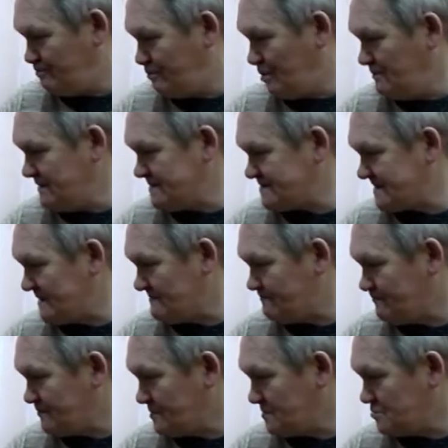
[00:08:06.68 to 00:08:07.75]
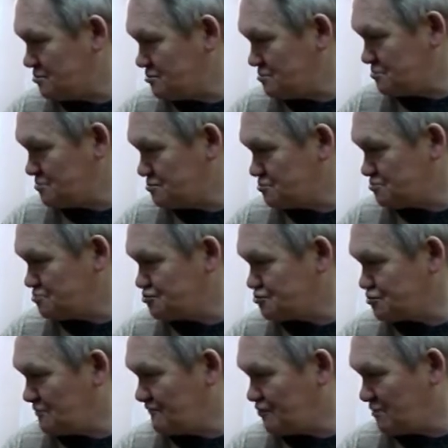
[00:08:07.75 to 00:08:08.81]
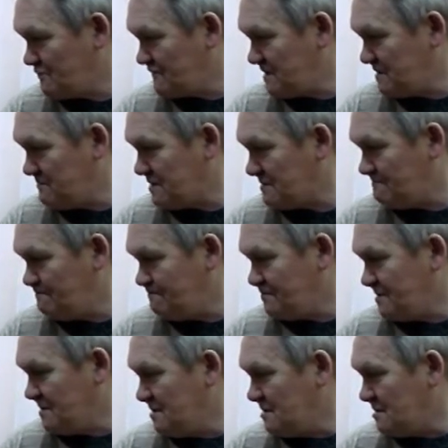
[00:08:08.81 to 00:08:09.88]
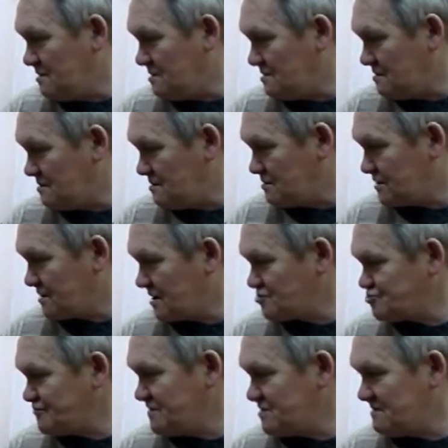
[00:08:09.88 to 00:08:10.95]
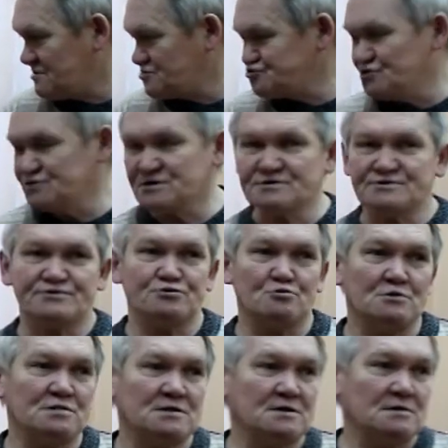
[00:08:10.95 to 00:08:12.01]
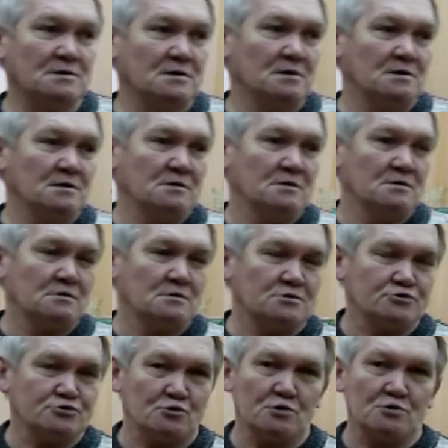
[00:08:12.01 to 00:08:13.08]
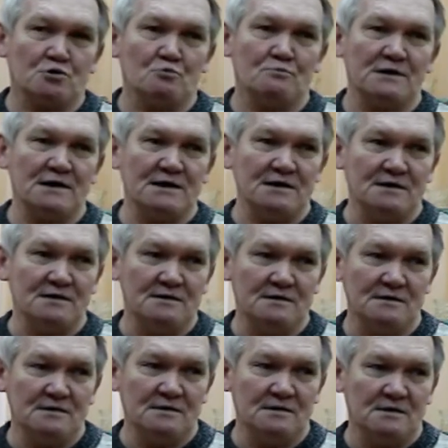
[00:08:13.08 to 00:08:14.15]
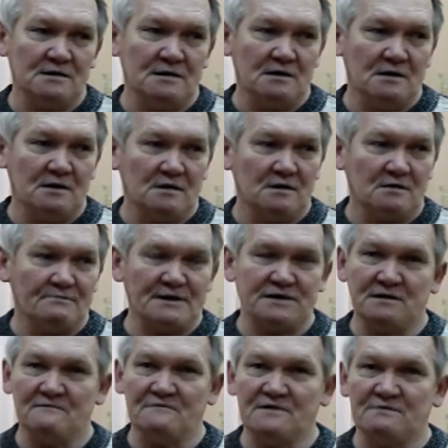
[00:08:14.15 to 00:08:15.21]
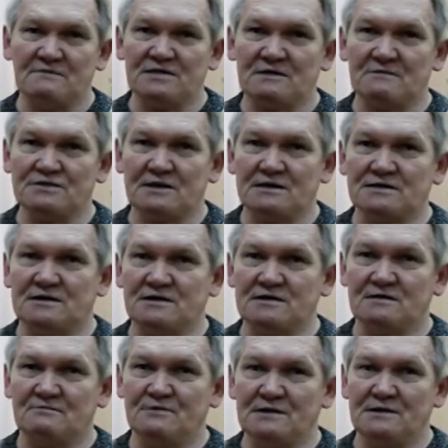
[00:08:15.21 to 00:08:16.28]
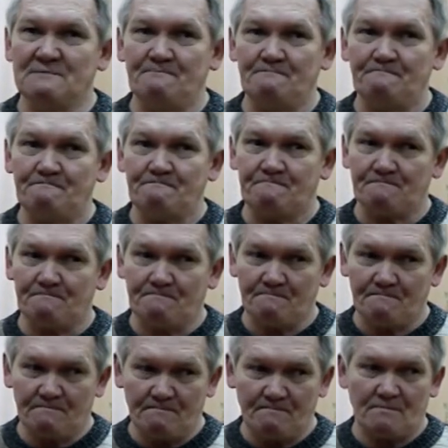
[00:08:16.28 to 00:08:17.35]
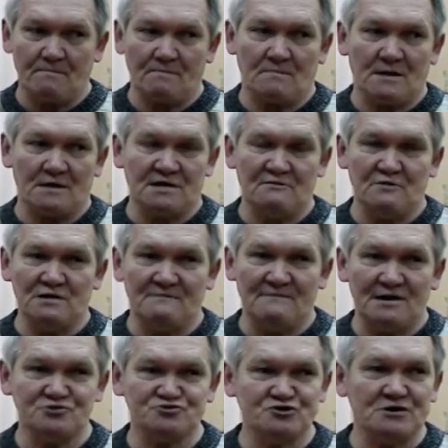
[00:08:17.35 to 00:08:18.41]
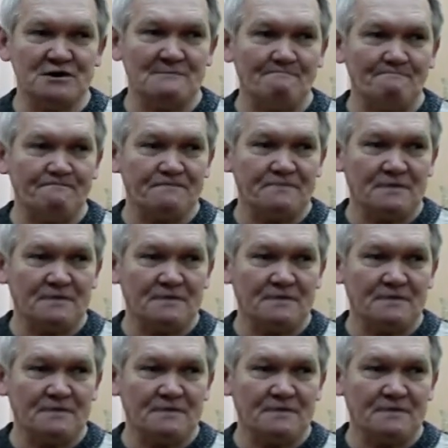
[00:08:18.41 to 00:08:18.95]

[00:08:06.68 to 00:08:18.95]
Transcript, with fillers: Помнится, что в то время Э, такая швейная машинка стоила 40 рублей. По тем временам это деньги были довольно большие.